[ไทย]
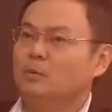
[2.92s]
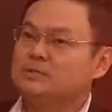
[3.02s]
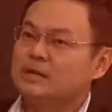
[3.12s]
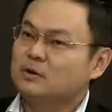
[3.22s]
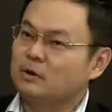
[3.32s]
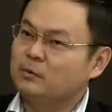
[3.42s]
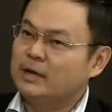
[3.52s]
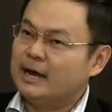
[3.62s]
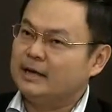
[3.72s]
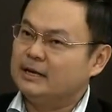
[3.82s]
ัวใจของ
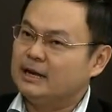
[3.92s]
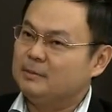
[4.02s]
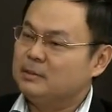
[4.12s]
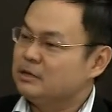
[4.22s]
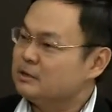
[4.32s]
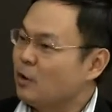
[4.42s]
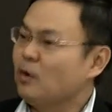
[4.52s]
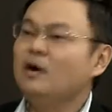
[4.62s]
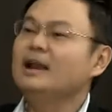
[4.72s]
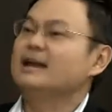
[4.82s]
VI เนี่ยนะมี
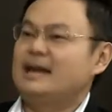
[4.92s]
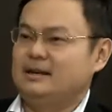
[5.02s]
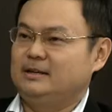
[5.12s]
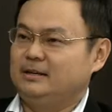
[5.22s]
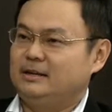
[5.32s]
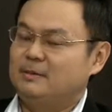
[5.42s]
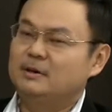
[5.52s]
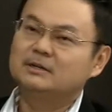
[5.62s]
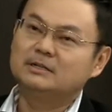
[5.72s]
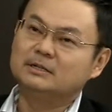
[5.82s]
2 ข้อหลัก ๆ เลยนะ
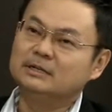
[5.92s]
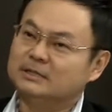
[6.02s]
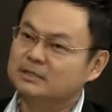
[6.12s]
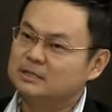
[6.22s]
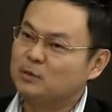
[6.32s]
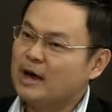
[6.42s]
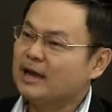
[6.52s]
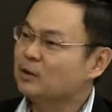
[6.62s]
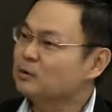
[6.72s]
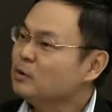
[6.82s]
ก็คือ 1 ก็คือว่า
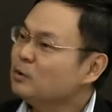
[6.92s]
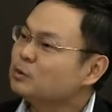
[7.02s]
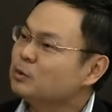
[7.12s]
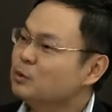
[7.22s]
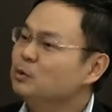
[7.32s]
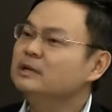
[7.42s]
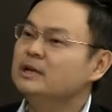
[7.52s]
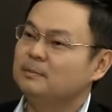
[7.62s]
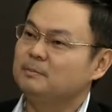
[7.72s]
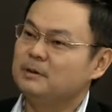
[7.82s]
เราต้องลงทุนหุ้น
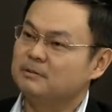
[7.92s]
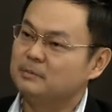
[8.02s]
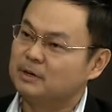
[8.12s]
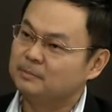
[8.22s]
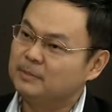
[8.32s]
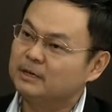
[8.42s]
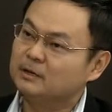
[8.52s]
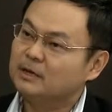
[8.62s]
เนี่ยเปรียบเสมือนเป็น